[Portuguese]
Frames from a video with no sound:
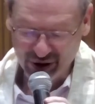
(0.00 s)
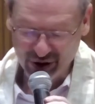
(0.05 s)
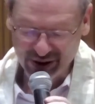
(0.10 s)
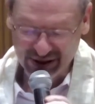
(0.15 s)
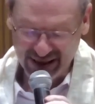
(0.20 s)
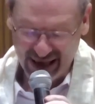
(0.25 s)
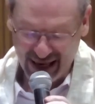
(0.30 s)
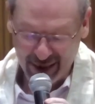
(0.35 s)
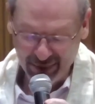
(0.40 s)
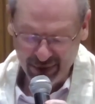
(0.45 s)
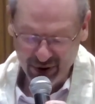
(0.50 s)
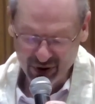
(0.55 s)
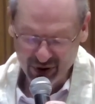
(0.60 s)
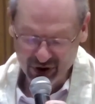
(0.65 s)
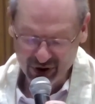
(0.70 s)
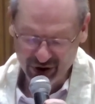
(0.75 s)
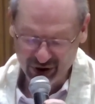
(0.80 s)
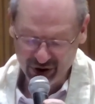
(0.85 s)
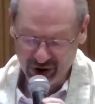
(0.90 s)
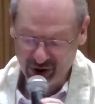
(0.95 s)

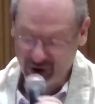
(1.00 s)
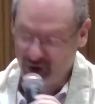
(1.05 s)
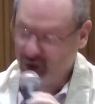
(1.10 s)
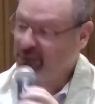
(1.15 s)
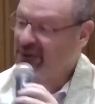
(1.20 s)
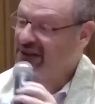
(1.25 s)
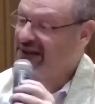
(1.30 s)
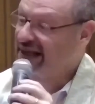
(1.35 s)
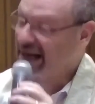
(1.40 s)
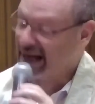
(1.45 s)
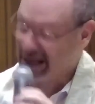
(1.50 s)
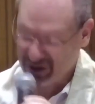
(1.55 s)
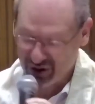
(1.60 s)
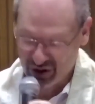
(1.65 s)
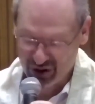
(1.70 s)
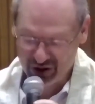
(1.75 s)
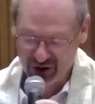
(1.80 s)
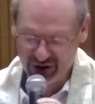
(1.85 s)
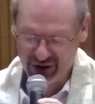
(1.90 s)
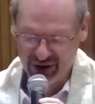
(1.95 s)
sábios, no
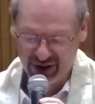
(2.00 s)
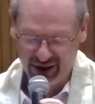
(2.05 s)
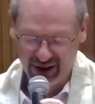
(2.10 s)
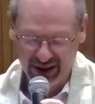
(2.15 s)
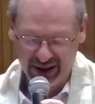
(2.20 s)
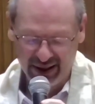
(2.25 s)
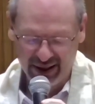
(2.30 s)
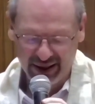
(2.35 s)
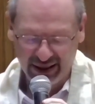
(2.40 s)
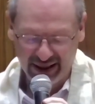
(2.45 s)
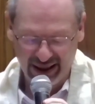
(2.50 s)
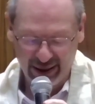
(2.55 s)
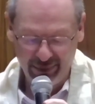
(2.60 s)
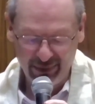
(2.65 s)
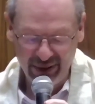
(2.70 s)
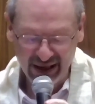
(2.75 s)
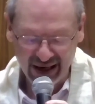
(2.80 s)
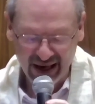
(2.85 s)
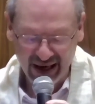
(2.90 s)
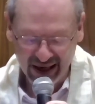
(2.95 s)
Midrash, que
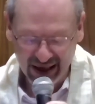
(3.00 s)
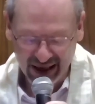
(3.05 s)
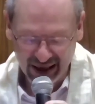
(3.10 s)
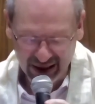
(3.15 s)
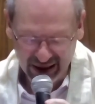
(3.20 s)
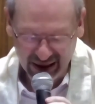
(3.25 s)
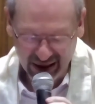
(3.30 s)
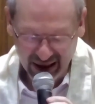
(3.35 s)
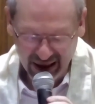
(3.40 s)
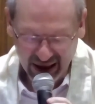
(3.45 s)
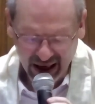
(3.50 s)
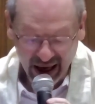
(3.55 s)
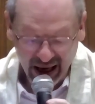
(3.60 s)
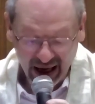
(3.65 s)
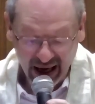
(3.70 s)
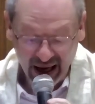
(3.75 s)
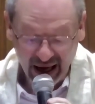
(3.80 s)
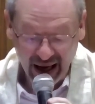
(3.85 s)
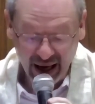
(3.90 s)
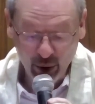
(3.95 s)
Michael
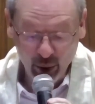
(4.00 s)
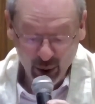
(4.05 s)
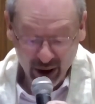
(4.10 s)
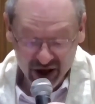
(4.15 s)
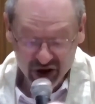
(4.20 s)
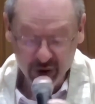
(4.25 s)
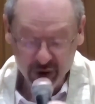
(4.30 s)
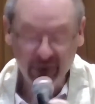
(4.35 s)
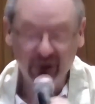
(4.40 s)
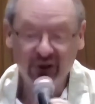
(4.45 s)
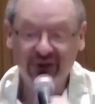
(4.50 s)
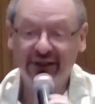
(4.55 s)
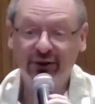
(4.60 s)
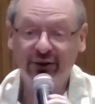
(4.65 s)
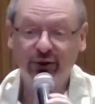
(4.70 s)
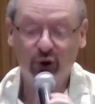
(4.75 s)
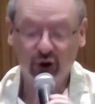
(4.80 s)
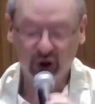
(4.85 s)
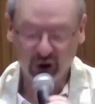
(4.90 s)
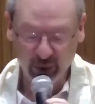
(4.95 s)
é o anjo
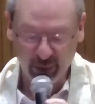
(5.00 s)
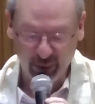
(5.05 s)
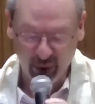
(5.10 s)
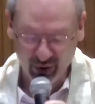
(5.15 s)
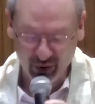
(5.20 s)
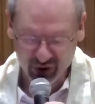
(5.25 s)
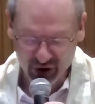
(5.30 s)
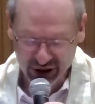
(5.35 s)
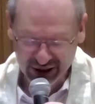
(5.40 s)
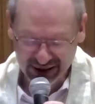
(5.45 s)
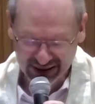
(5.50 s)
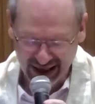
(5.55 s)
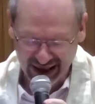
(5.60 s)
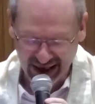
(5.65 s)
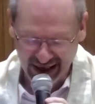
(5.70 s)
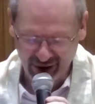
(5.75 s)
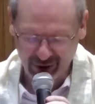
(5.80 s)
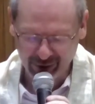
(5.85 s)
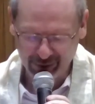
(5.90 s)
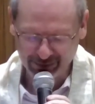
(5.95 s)
protetor do povo de
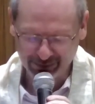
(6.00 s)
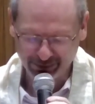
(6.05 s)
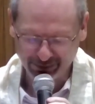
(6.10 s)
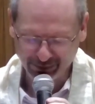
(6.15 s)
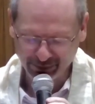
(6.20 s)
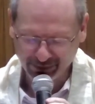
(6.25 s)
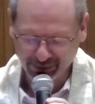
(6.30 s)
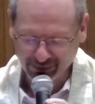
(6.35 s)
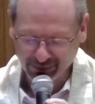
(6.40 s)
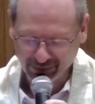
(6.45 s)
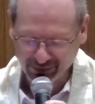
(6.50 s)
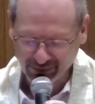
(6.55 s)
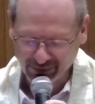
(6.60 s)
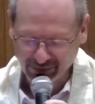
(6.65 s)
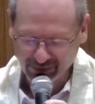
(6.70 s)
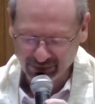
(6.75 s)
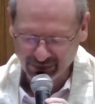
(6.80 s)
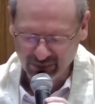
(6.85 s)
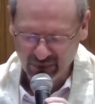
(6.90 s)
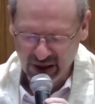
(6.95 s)
Israel.
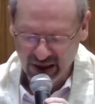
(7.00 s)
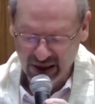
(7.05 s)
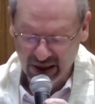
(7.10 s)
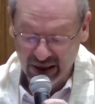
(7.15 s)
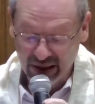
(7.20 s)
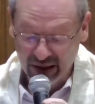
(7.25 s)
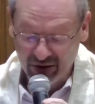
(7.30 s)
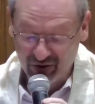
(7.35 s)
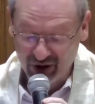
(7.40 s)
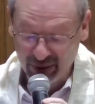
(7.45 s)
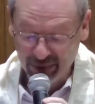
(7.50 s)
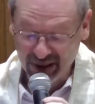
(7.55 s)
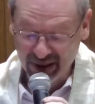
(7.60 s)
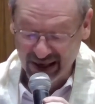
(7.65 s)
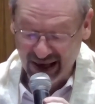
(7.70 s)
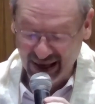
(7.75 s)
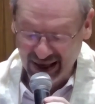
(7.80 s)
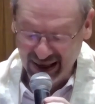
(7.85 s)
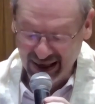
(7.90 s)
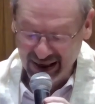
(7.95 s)
Foi
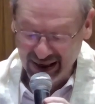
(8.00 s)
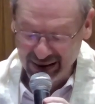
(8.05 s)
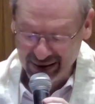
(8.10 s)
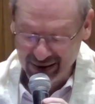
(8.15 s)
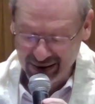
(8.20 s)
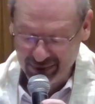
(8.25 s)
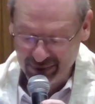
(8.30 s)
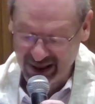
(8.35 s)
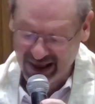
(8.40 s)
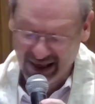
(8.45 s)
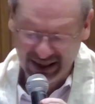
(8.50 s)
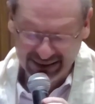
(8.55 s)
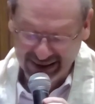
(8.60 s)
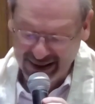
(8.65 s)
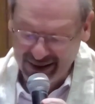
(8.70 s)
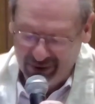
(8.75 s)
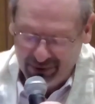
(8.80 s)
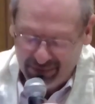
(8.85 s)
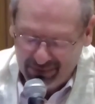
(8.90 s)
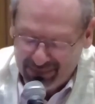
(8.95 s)
Michael. Michael tem
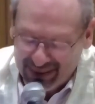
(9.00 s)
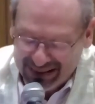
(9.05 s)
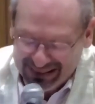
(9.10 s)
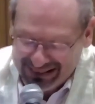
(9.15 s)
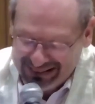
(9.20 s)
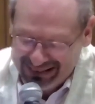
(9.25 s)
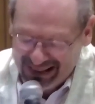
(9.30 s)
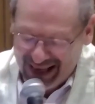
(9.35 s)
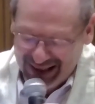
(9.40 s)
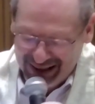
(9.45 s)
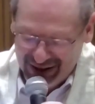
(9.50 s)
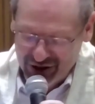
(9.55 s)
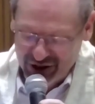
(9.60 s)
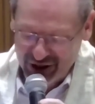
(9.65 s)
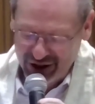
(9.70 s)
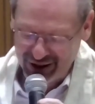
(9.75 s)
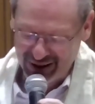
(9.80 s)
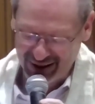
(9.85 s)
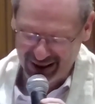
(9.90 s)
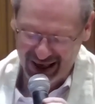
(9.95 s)
uma série
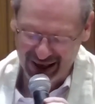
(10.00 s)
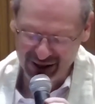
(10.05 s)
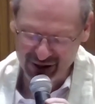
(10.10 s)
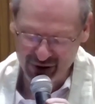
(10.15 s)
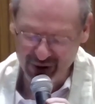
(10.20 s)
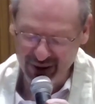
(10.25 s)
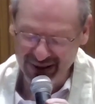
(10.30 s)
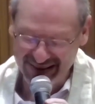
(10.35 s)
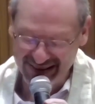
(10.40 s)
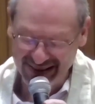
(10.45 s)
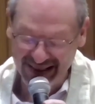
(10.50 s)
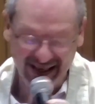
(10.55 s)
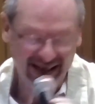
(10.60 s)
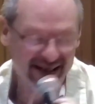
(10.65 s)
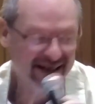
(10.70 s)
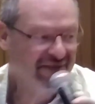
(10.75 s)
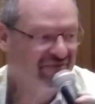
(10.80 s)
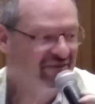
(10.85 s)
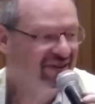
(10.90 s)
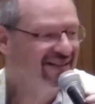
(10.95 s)
de ações
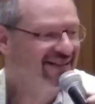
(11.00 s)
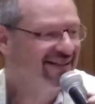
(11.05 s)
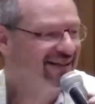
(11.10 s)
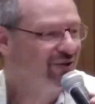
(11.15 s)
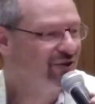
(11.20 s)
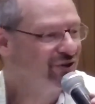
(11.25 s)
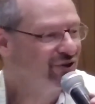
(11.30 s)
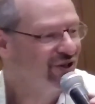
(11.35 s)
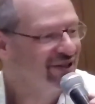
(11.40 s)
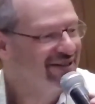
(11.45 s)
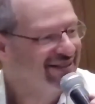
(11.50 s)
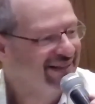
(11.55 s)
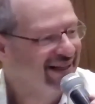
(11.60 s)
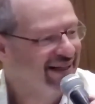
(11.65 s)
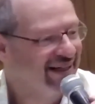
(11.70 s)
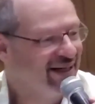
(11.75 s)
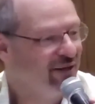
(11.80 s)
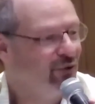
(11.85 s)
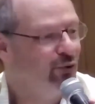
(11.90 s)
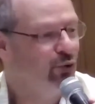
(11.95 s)
incríveis, eu só
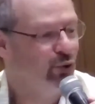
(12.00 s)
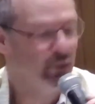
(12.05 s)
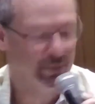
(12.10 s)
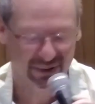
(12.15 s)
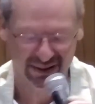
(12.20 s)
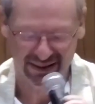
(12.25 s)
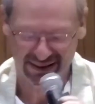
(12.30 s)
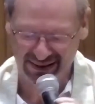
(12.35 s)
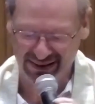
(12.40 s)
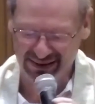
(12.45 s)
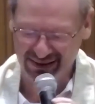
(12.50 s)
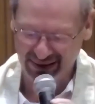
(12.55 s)
destaquei algumas.